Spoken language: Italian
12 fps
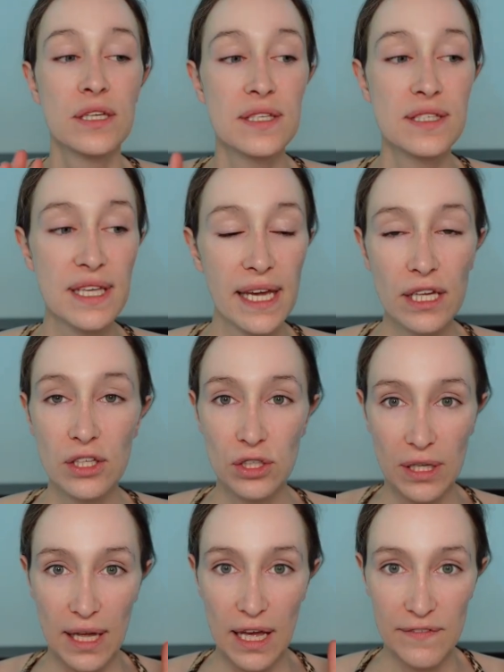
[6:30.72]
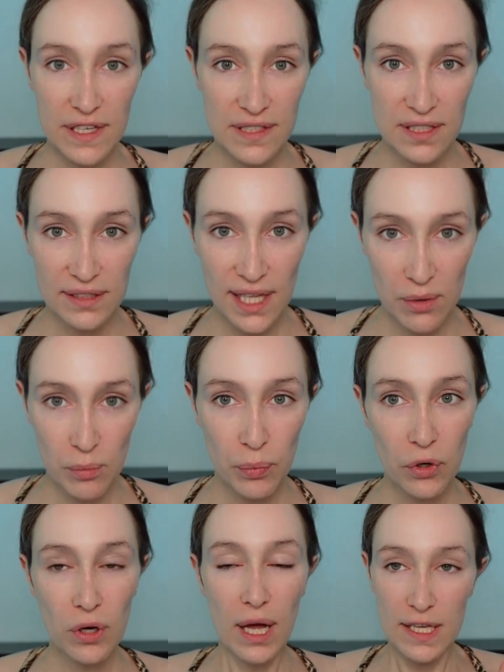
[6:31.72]
se avessi
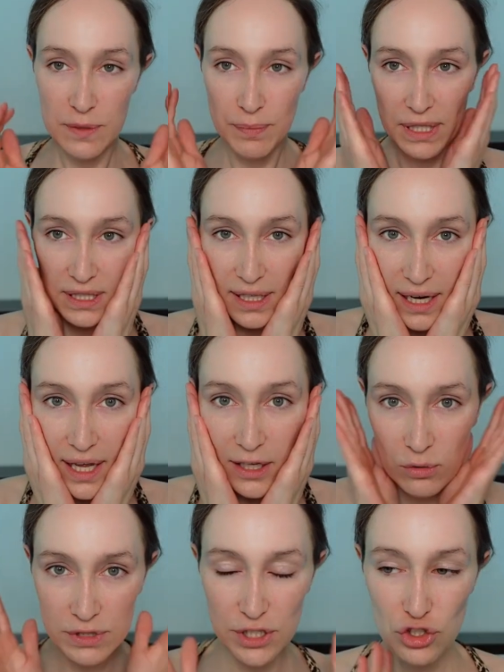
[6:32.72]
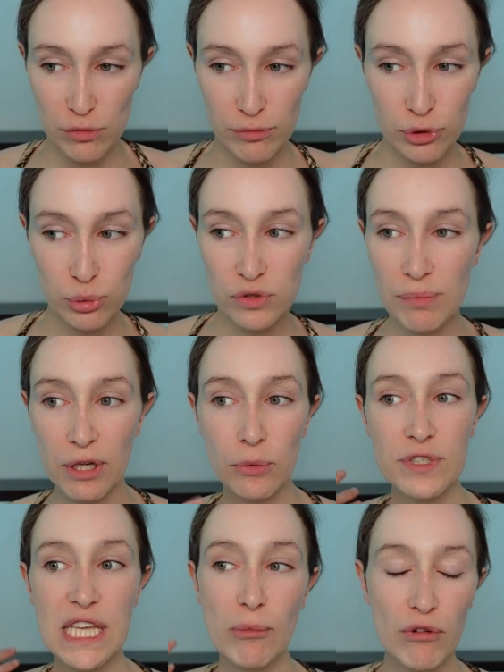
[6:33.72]
tempo aspetterei un 10 minuti ma
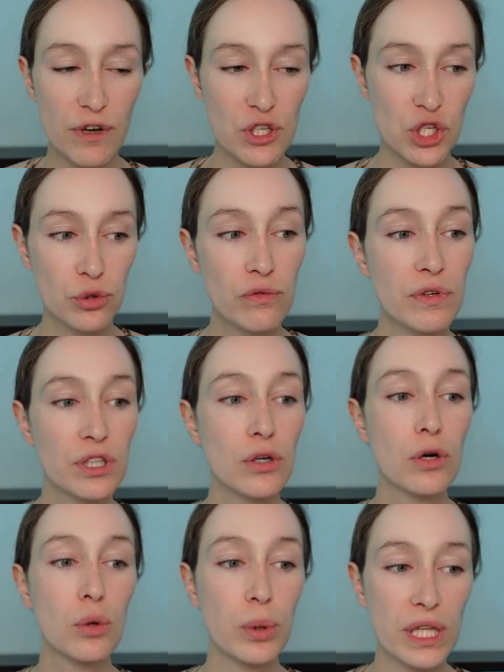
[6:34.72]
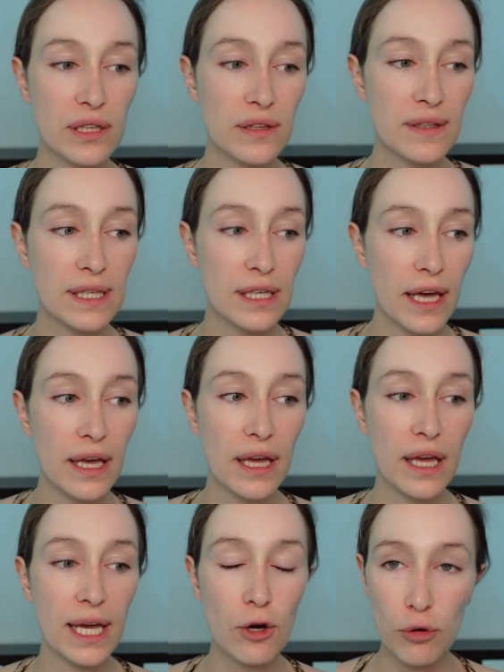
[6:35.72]
noi stiamo facendo un video quindi
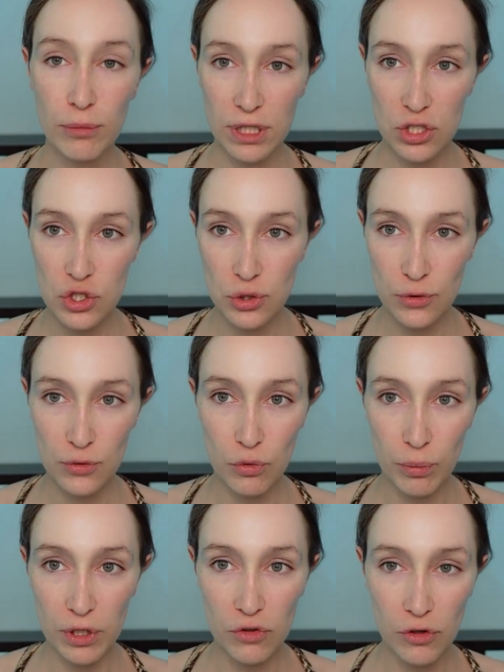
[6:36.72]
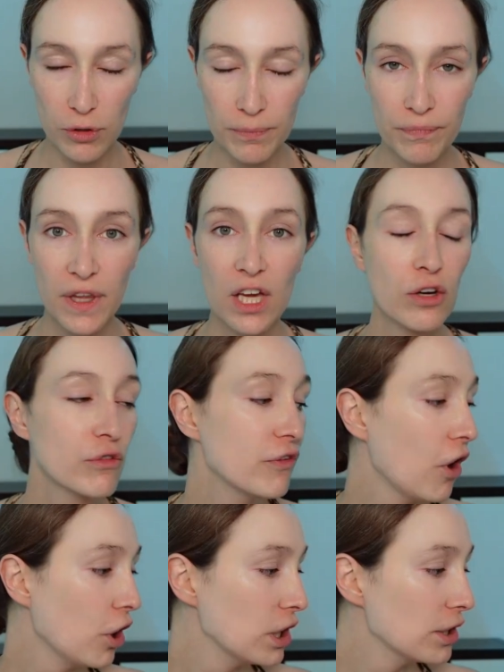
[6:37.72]
eh, comincio subito.
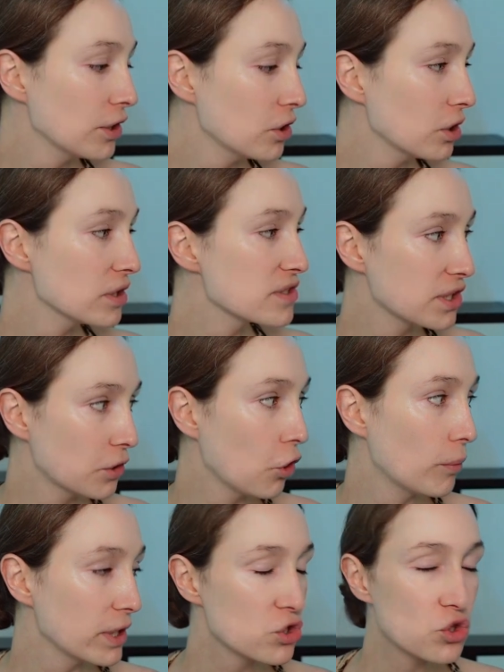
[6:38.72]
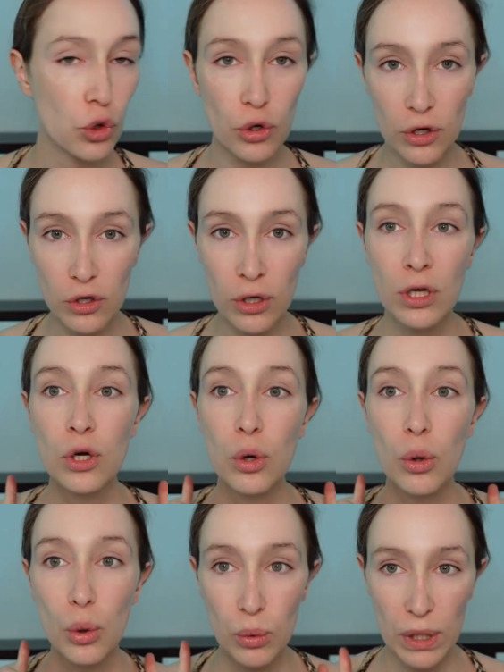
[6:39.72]
Voglio, siccome è giorno,
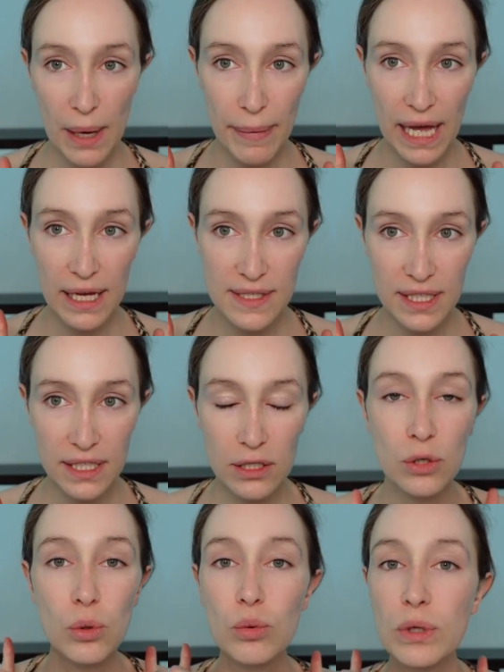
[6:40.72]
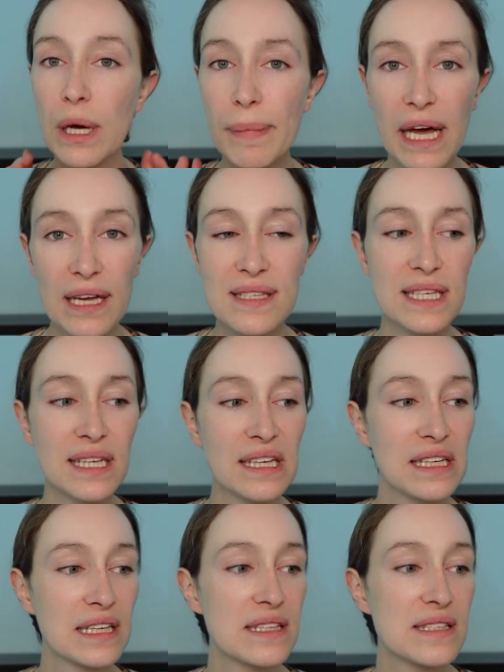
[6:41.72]
una base, una
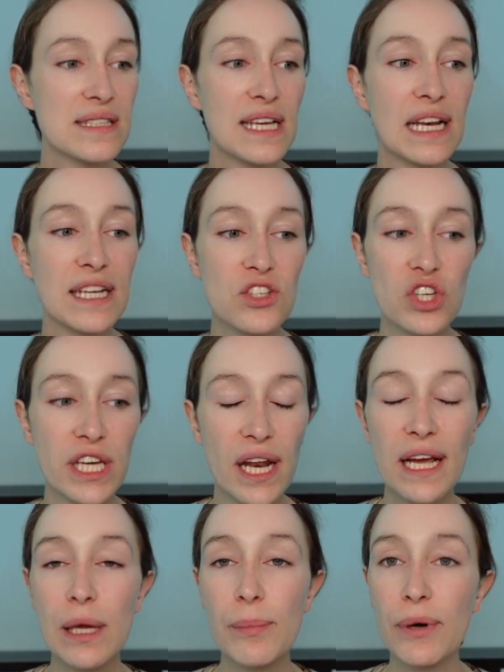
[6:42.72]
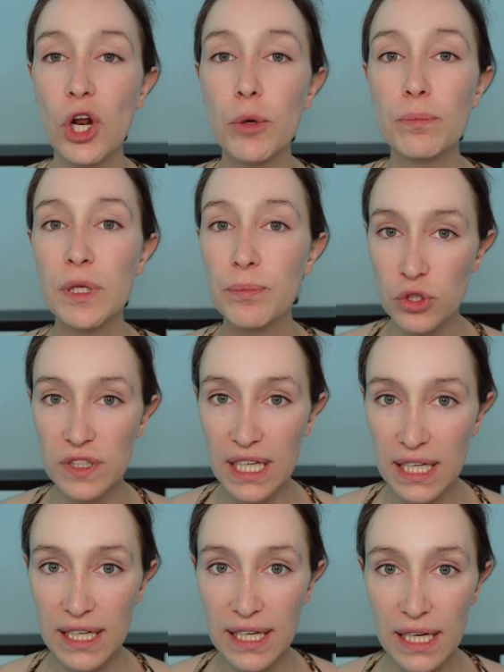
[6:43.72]
base che sia leggera che però mi
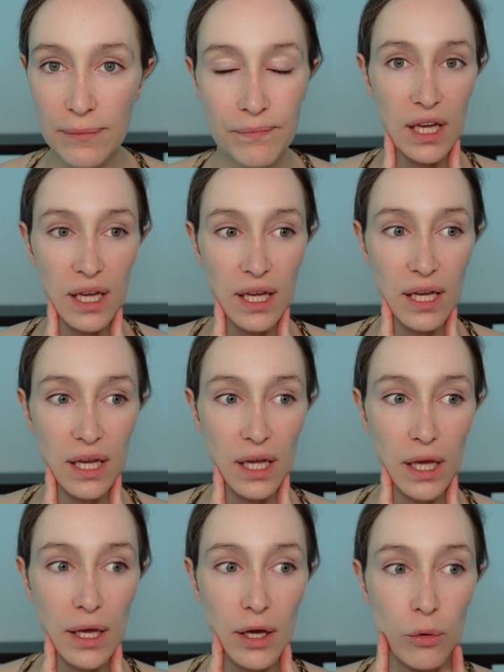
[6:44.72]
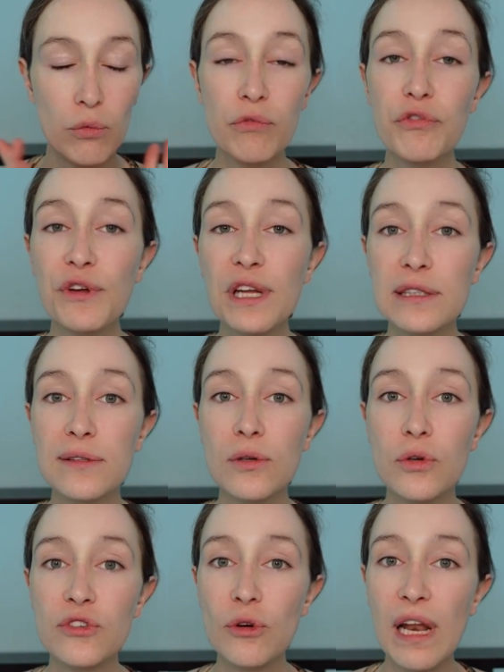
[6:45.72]
protegga, eh, un
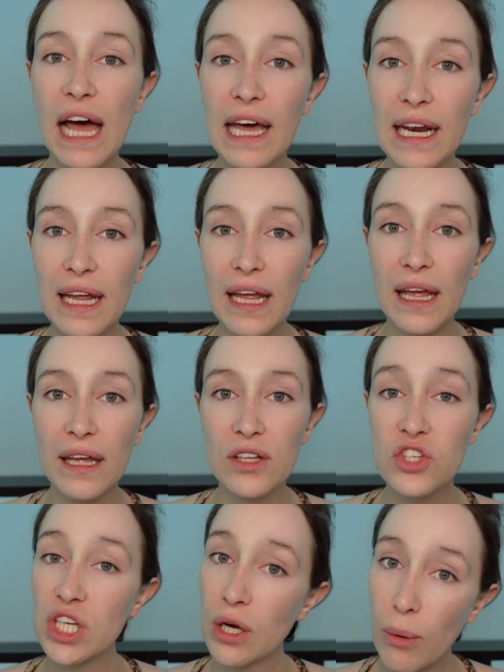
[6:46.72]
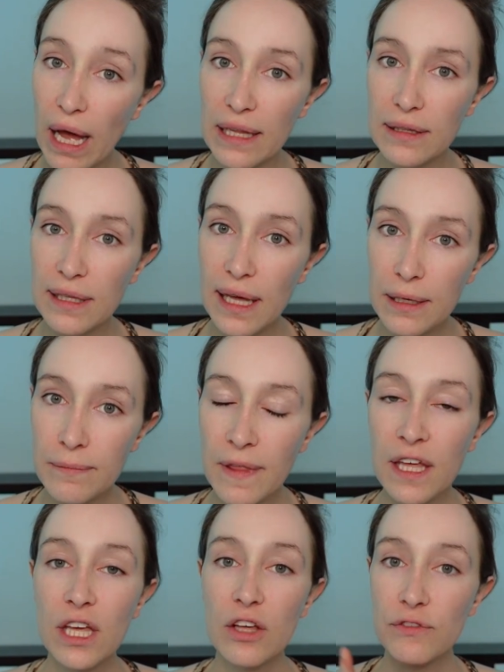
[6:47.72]
filtro solare 50
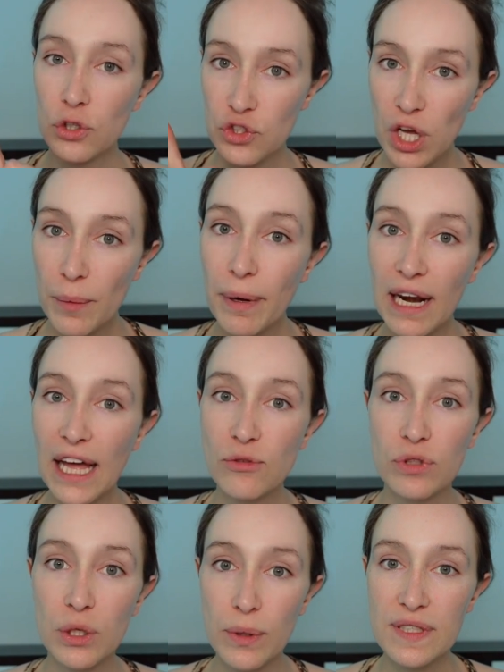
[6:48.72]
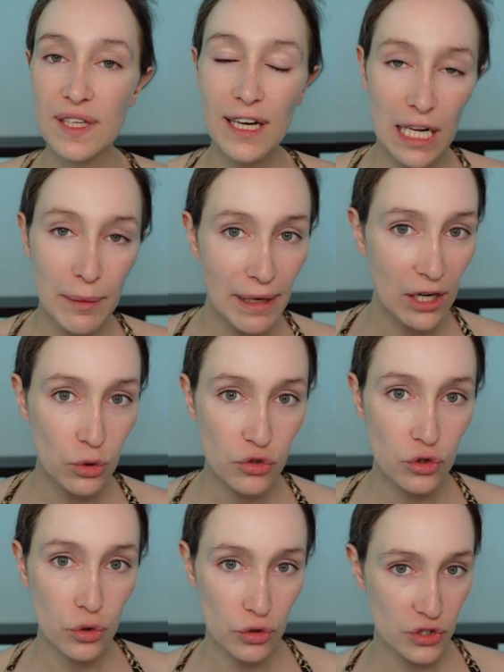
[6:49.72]
vi ho già parlato di questa crema l'anno
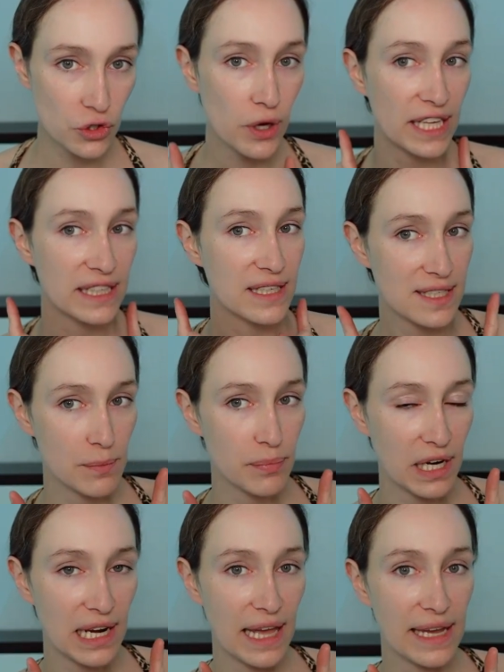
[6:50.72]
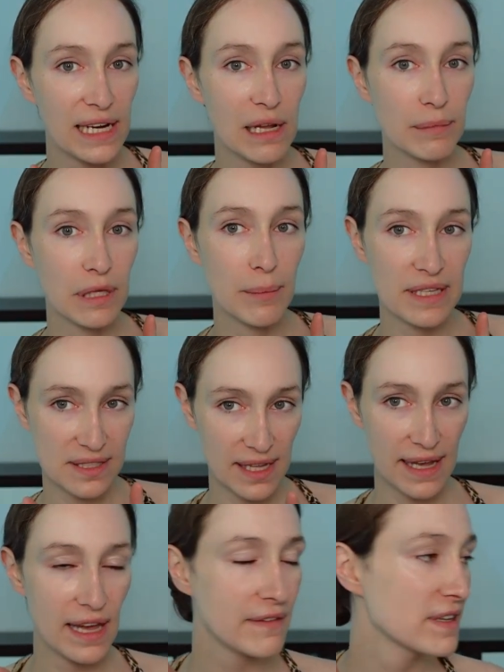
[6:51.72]
scorso ed è sempre lei, la mia must
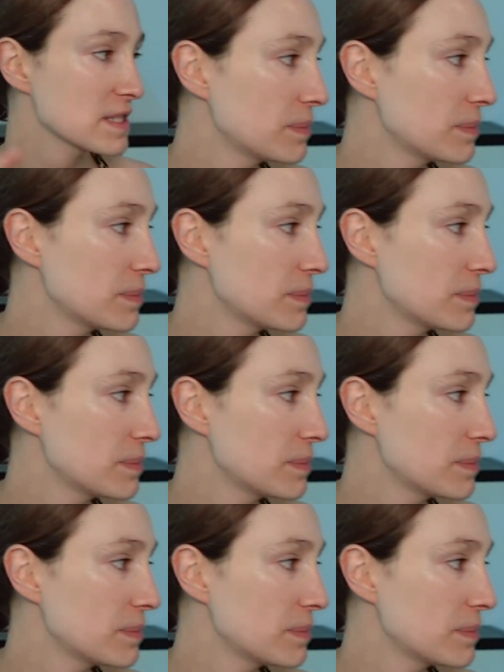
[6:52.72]
have,